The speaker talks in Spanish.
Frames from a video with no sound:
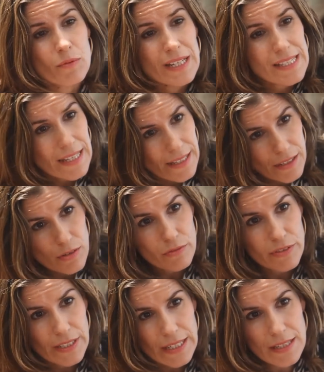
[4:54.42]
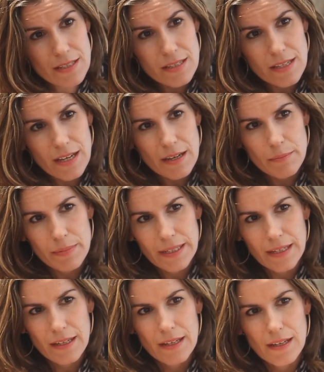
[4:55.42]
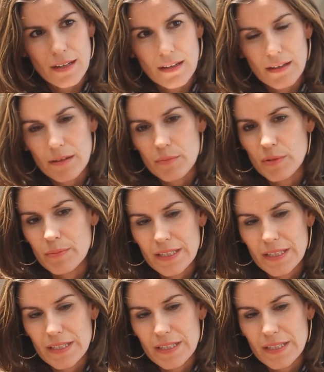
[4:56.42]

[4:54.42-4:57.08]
una sala de conferencias para pues,